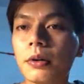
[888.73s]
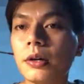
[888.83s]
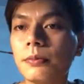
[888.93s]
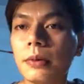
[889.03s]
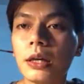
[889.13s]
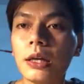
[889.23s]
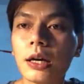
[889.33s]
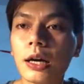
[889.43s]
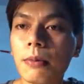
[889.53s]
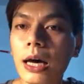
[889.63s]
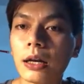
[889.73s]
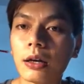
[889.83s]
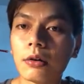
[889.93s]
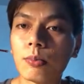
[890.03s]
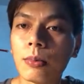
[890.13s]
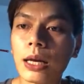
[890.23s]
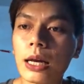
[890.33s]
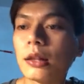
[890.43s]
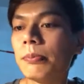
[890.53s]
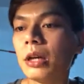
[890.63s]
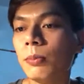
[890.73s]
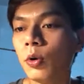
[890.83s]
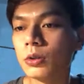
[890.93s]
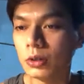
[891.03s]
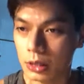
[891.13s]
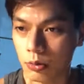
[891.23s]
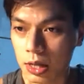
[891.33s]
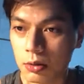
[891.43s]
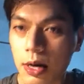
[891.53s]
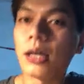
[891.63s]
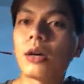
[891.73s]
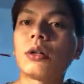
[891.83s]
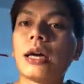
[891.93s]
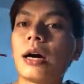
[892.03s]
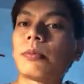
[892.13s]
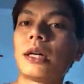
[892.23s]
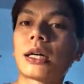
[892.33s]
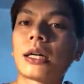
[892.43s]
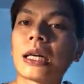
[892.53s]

ờ, mình nghĩ là các bạn mà đã tầm N4 rồi thì hoàn toàn là có thể học được